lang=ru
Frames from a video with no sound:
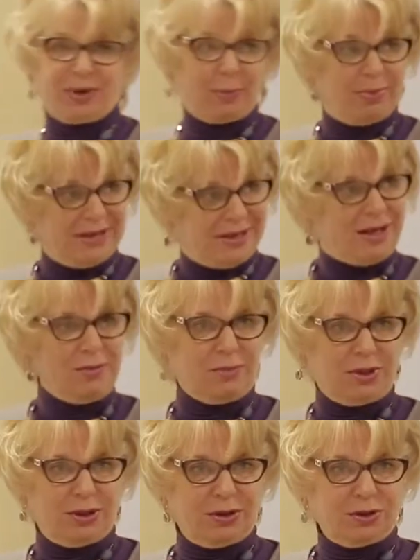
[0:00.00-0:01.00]

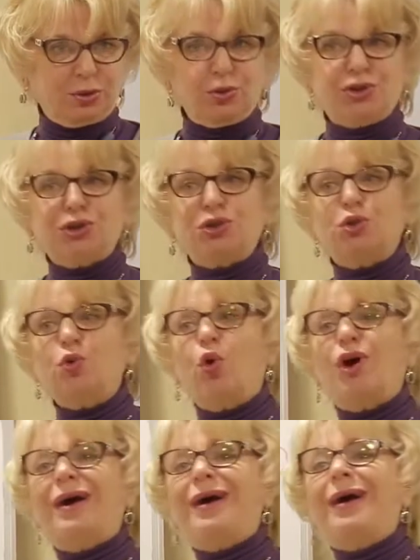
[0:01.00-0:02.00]
проблемы, то есть
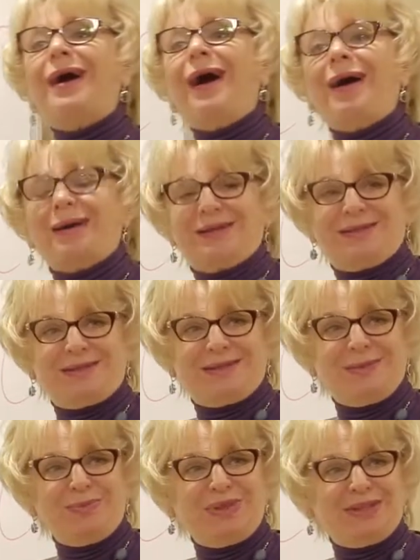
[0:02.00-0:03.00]
то, как
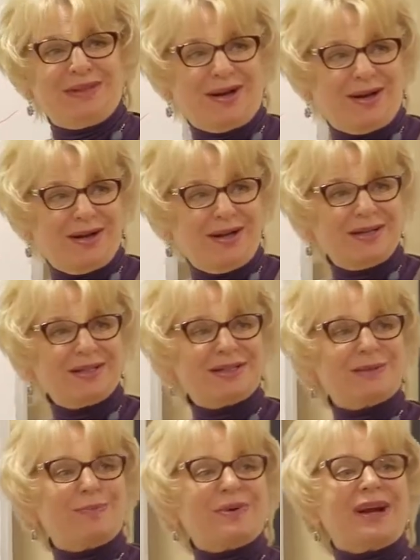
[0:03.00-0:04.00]
семья
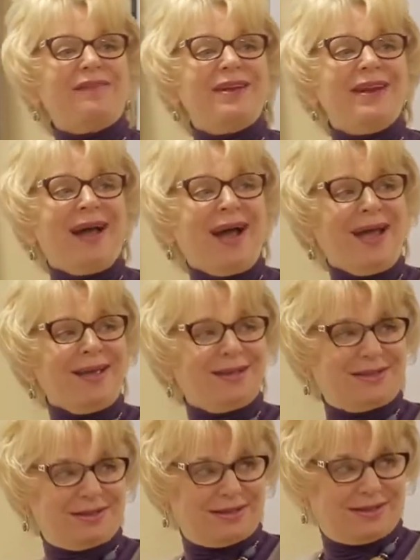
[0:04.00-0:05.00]

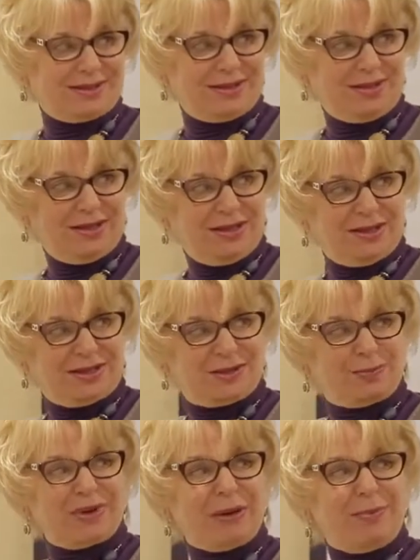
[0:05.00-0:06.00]
справляется с
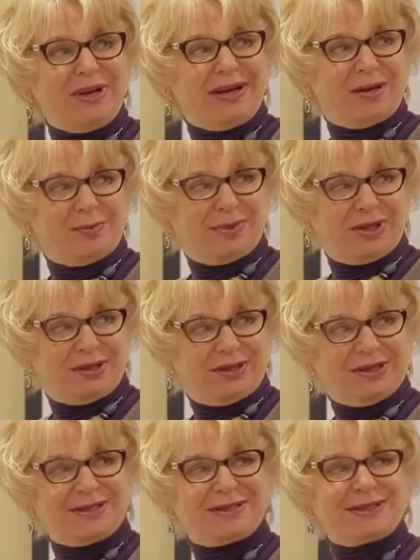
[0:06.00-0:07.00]
проблемой,
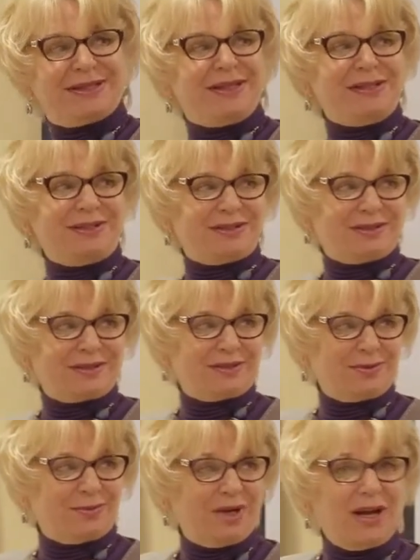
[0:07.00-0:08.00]
с
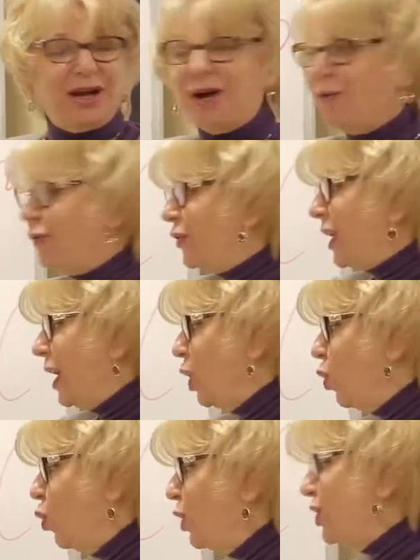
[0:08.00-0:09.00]
кризисом, в
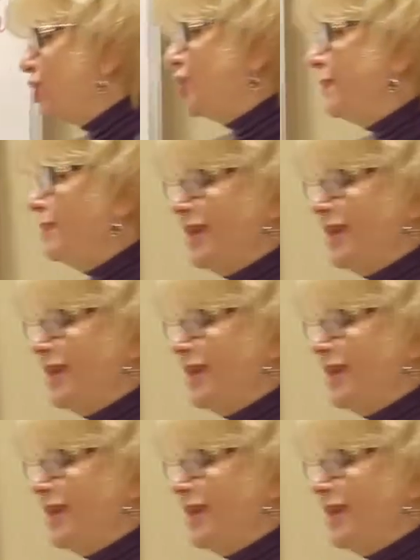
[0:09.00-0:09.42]
какой же